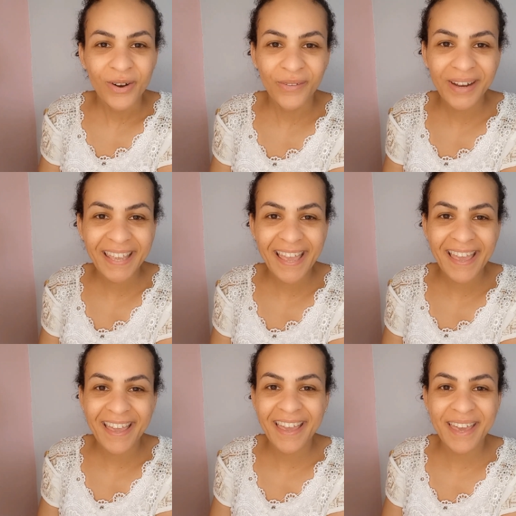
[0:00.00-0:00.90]

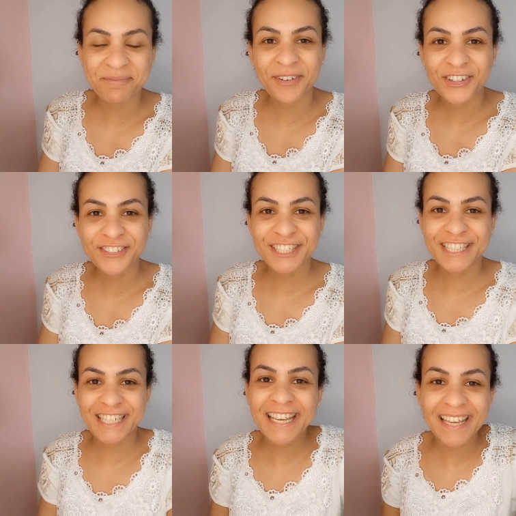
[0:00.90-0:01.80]
Oiê, bom
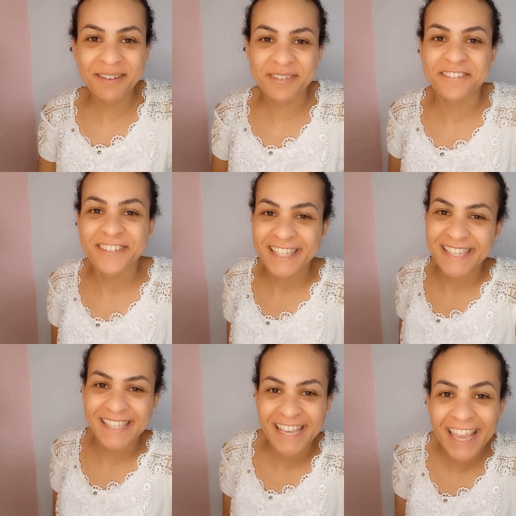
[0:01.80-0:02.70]
dia para
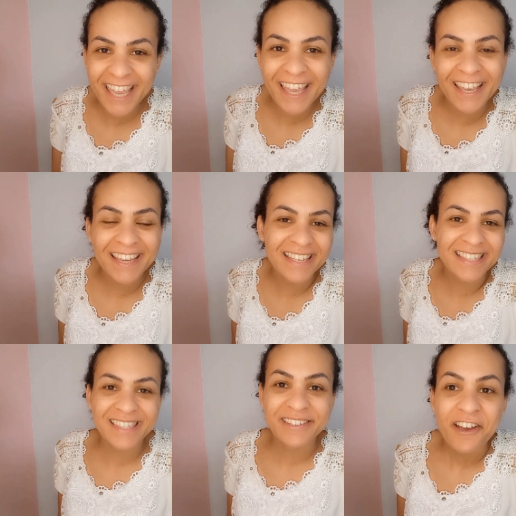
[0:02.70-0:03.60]

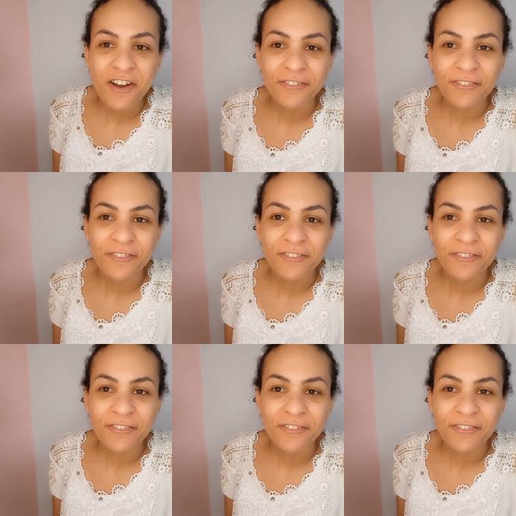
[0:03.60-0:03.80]
vocês.